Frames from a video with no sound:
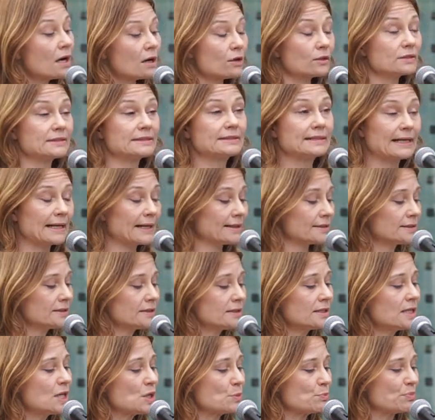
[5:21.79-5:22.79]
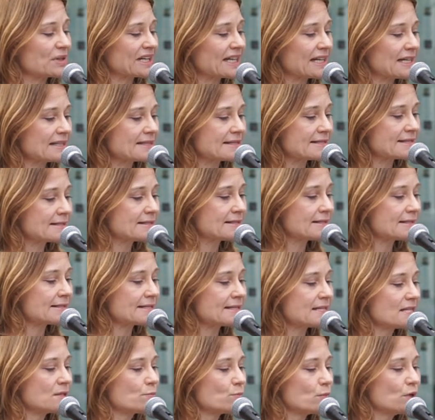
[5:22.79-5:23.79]
Und dann brezeln
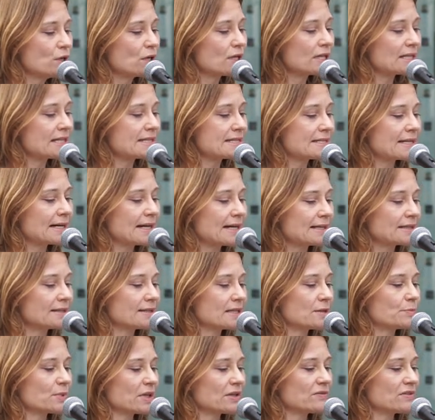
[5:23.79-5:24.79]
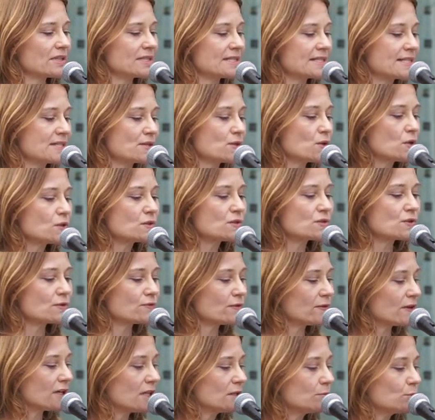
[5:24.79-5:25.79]
sie Möglichkeiten der Prävention zu
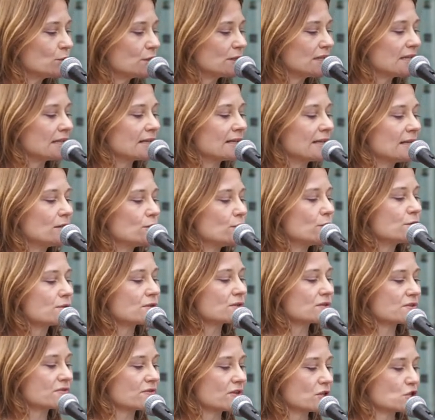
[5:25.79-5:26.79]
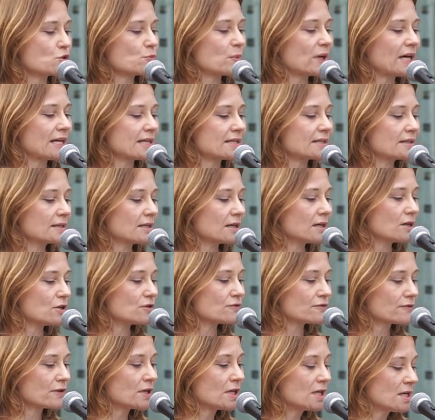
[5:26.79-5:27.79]
vollmundigen Erlösungsversprechen
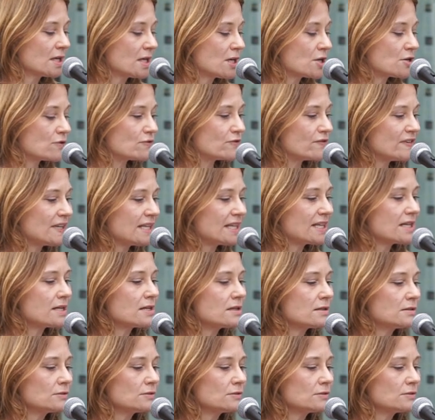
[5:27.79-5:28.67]
auf. Wir